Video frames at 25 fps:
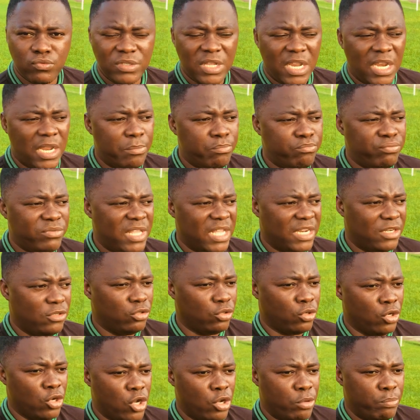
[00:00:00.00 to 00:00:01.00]
Vous allez
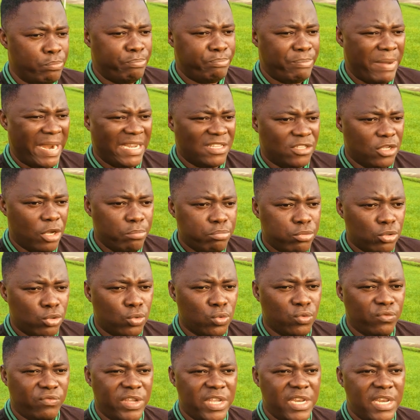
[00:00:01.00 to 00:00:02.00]
peut-être, par exemple,
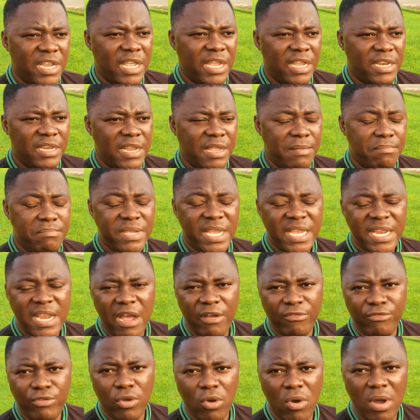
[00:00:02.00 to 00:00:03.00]
trouver des, billets
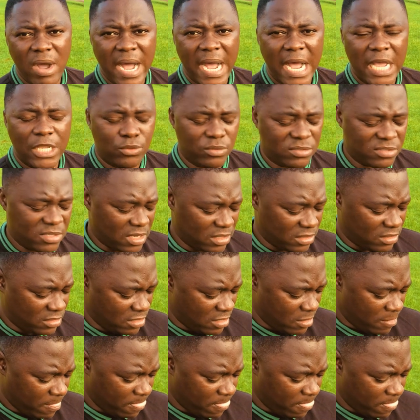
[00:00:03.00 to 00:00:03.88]
d'avion à 60